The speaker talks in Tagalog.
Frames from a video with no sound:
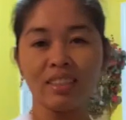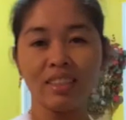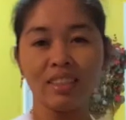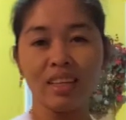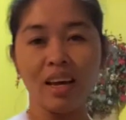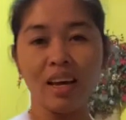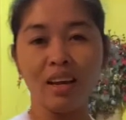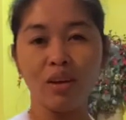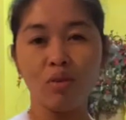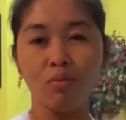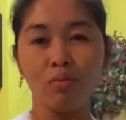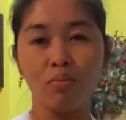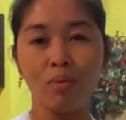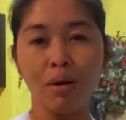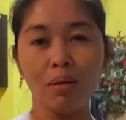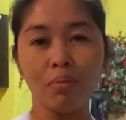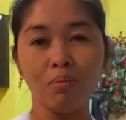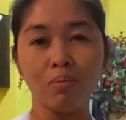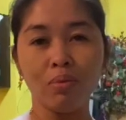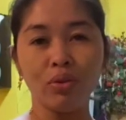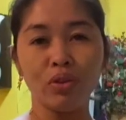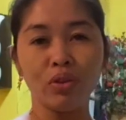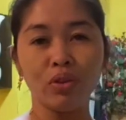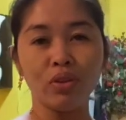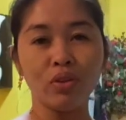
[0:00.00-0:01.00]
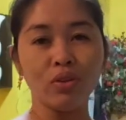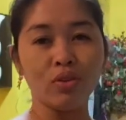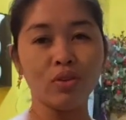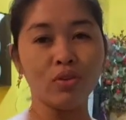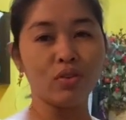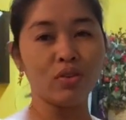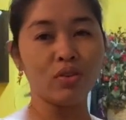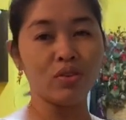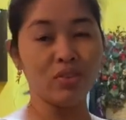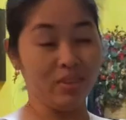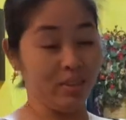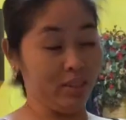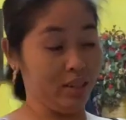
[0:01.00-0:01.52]
sa lumambot
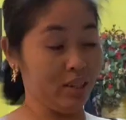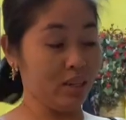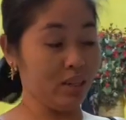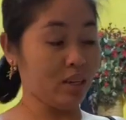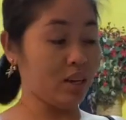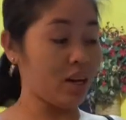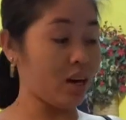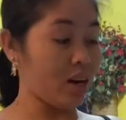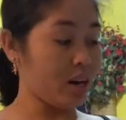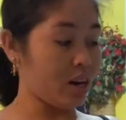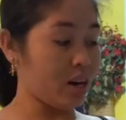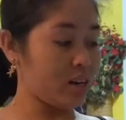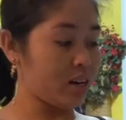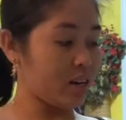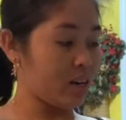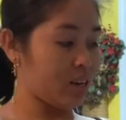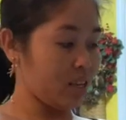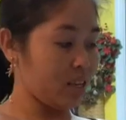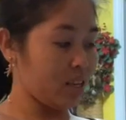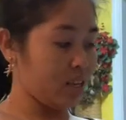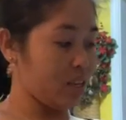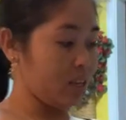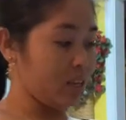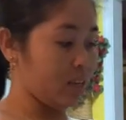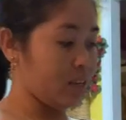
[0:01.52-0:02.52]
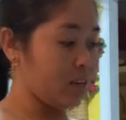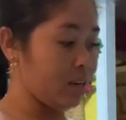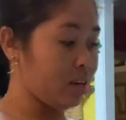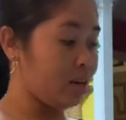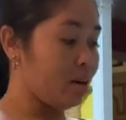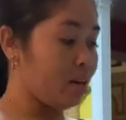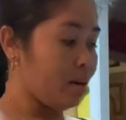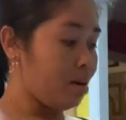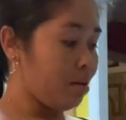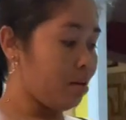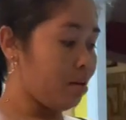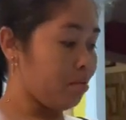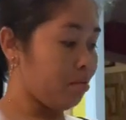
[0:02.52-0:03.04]
yung karne.
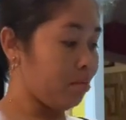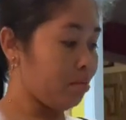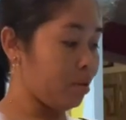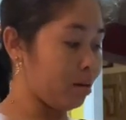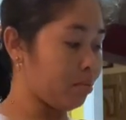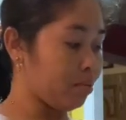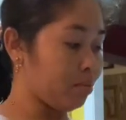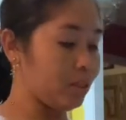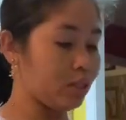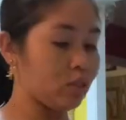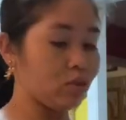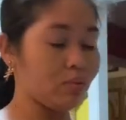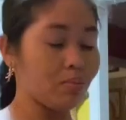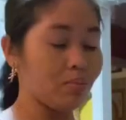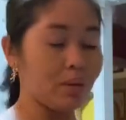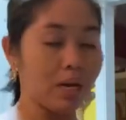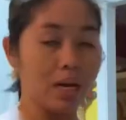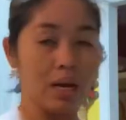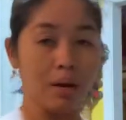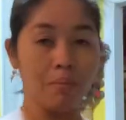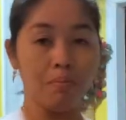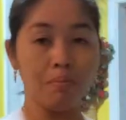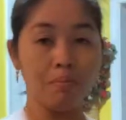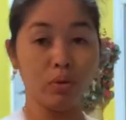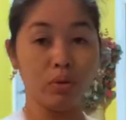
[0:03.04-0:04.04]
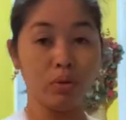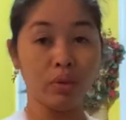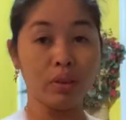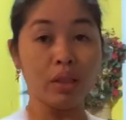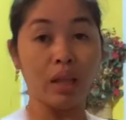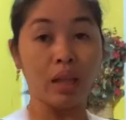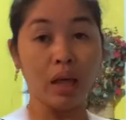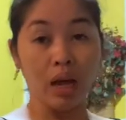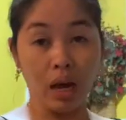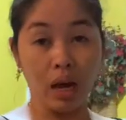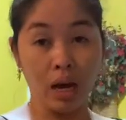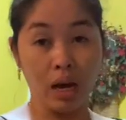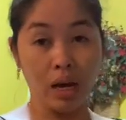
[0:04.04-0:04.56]
Pag medyo malambot
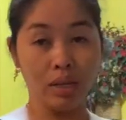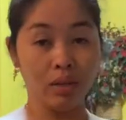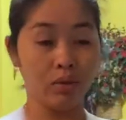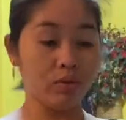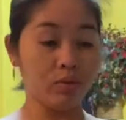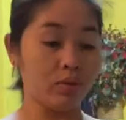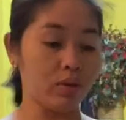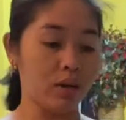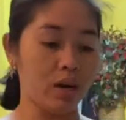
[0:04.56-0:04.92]
ah, yung